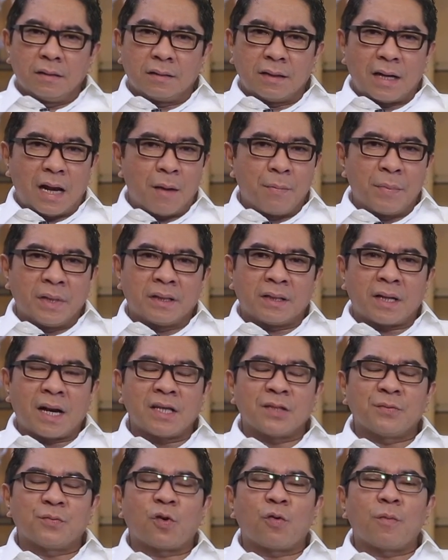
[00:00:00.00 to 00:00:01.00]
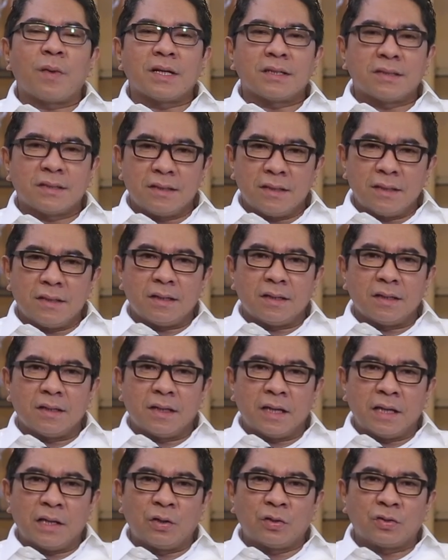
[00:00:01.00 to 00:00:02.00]
telah mentransformasi
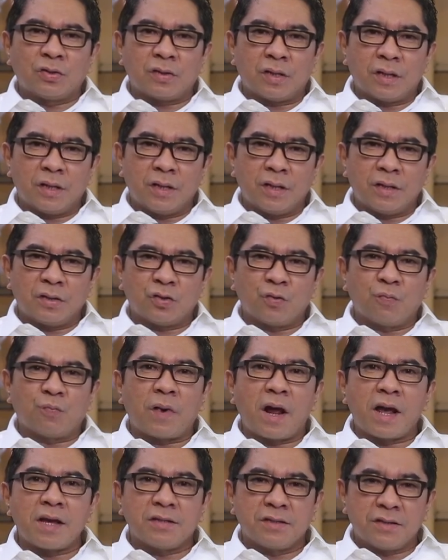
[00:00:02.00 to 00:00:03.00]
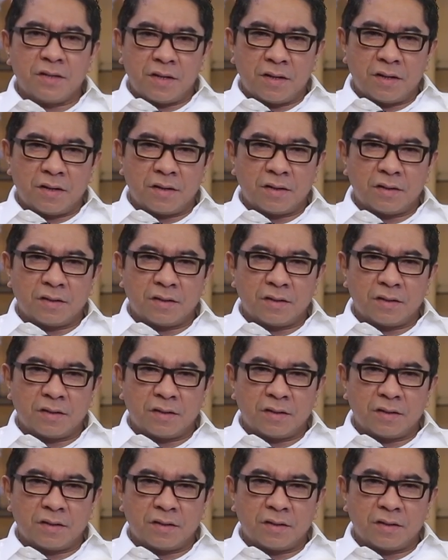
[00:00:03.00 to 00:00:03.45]
industri supply chain